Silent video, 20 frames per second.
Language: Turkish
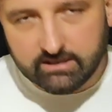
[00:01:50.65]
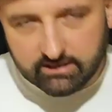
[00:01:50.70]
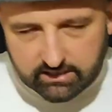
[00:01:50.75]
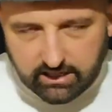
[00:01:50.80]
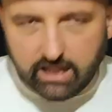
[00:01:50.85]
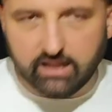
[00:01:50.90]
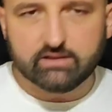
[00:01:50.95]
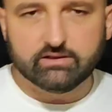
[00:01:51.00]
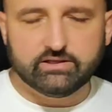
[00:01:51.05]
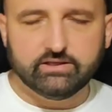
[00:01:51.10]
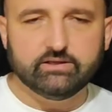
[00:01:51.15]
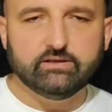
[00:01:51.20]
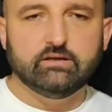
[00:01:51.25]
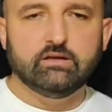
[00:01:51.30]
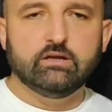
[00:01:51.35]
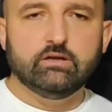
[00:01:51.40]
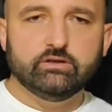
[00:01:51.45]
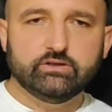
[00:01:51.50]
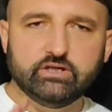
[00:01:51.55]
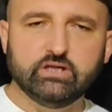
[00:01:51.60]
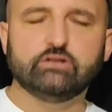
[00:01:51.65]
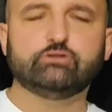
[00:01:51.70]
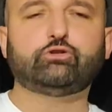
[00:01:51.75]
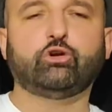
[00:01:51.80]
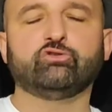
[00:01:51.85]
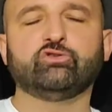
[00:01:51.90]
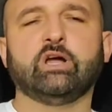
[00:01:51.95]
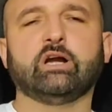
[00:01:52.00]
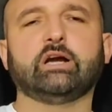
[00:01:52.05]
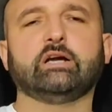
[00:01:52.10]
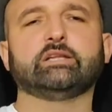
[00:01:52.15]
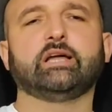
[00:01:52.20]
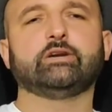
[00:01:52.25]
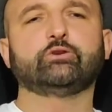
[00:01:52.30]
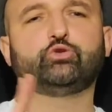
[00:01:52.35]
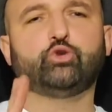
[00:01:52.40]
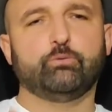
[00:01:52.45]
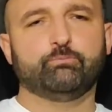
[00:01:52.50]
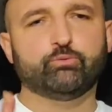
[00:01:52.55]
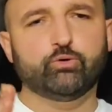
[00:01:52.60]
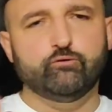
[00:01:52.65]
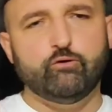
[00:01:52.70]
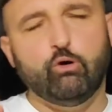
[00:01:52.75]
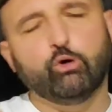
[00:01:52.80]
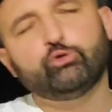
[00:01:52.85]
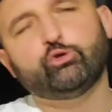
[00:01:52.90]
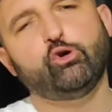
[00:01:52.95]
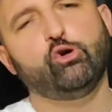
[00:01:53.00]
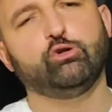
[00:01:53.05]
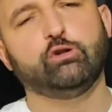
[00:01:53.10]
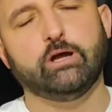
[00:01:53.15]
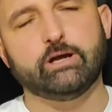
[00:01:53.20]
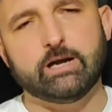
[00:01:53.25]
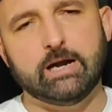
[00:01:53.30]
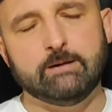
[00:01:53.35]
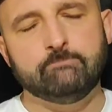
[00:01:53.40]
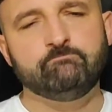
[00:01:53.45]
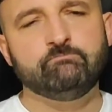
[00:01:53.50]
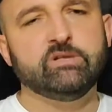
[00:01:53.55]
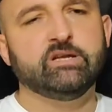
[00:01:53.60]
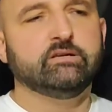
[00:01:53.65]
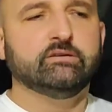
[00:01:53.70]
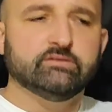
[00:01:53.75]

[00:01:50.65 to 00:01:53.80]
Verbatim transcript: kalktı yıl sonuna kadar köprü ve otoyollara